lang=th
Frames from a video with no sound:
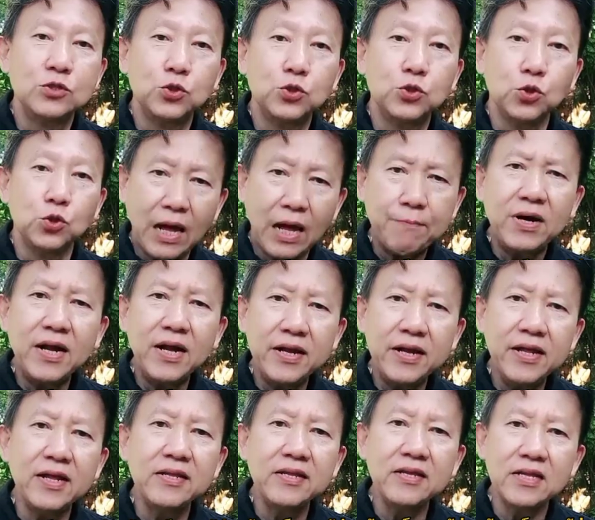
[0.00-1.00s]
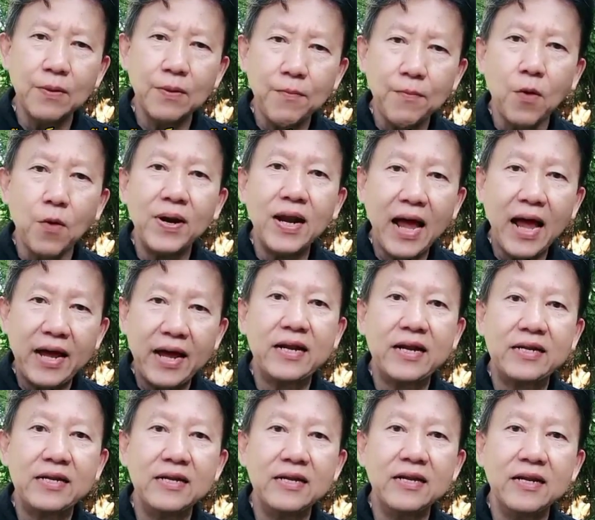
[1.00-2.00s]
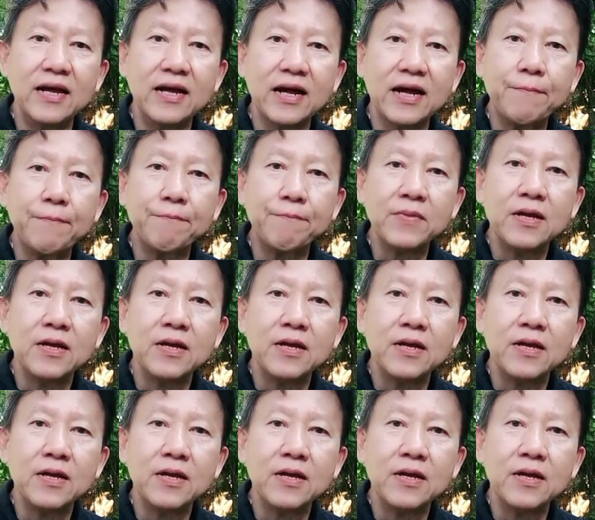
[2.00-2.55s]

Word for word: จุดตัดเมริเดียน นี่จะบอกเป็นลายนาทีนะครับ